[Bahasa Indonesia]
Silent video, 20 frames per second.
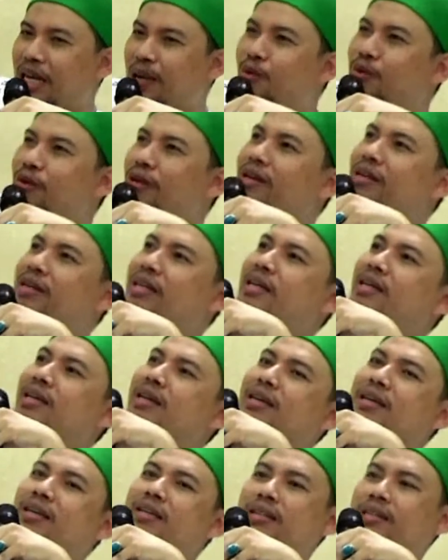Kemudian
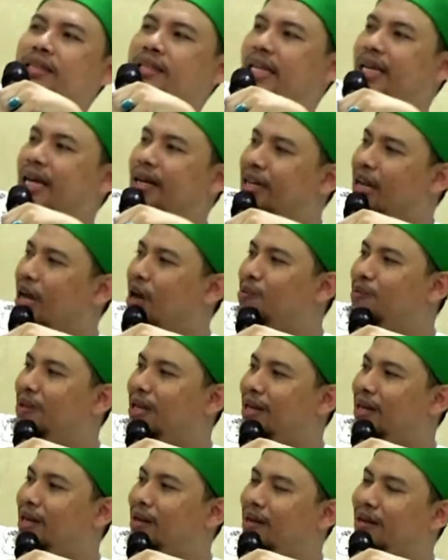di, ketika
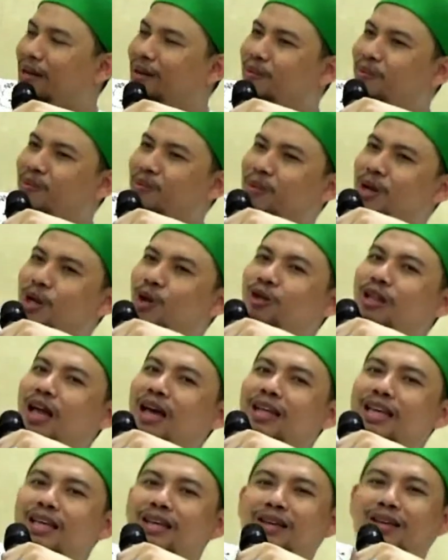diambil, beliau
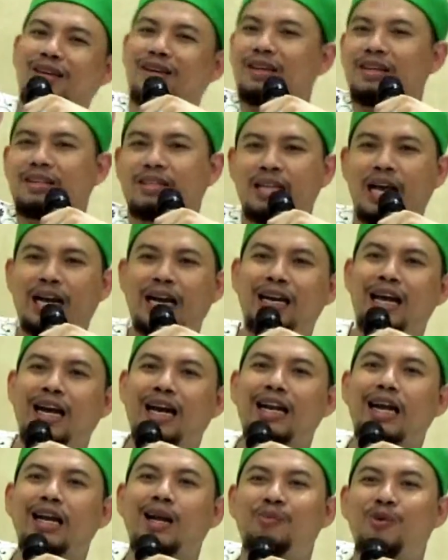tarik,
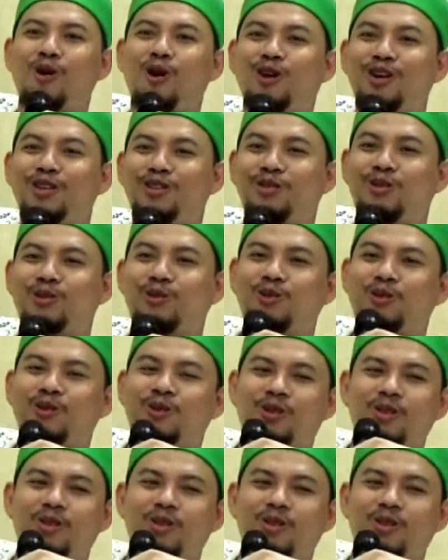seakan-akan ada pohon di situ.